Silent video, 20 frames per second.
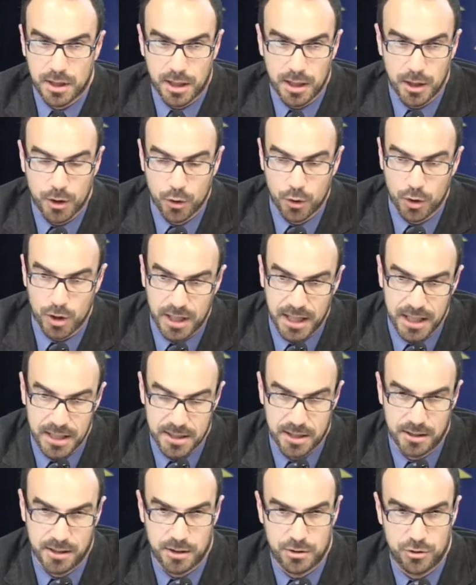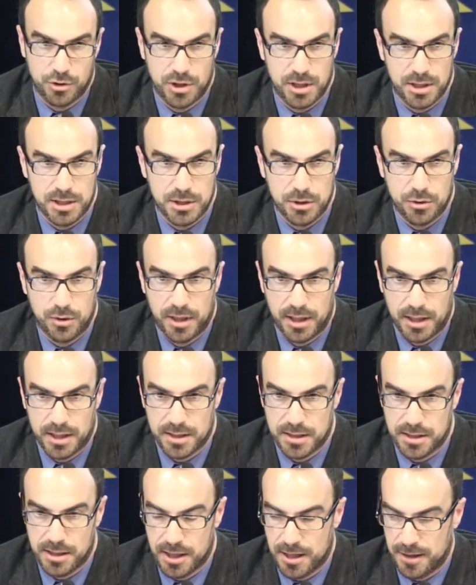ricorrenza di associazione che
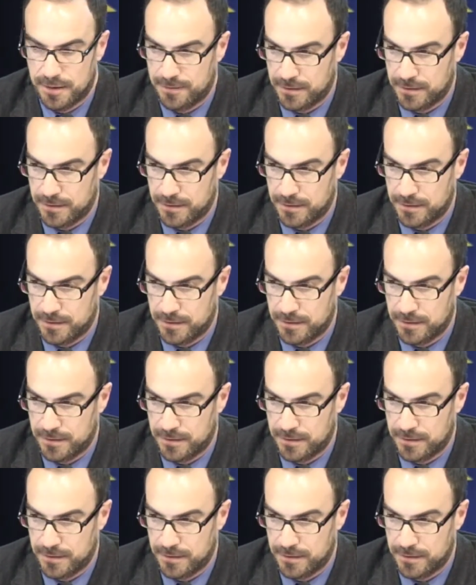si ha